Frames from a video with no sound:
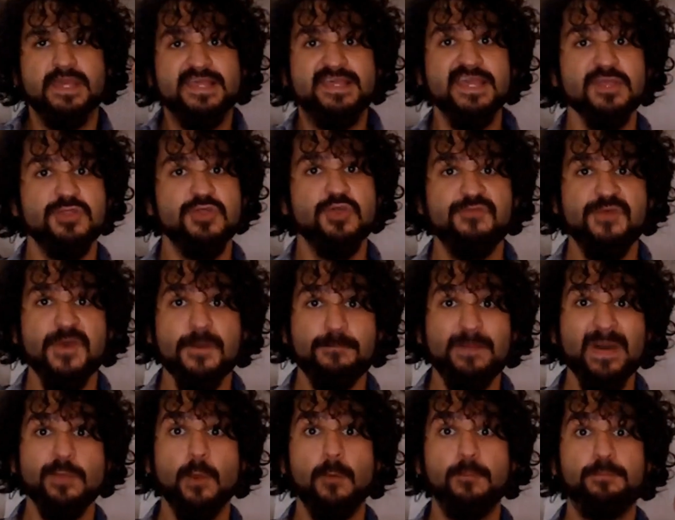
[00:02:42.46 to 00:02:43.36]
Si tu
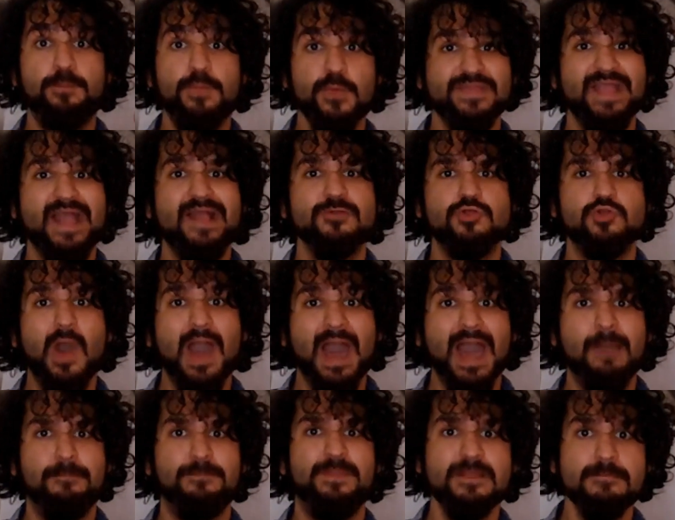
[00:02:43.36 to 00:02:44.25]
fais pas ton putain de
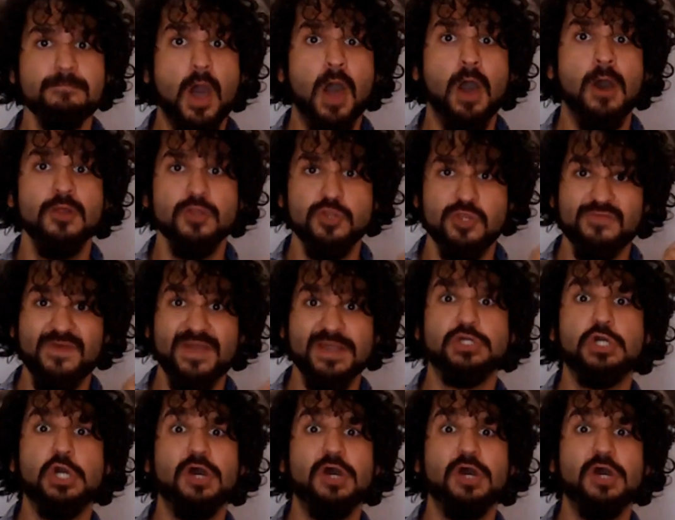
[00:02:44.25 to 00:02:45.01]
choix rapidement, tu vas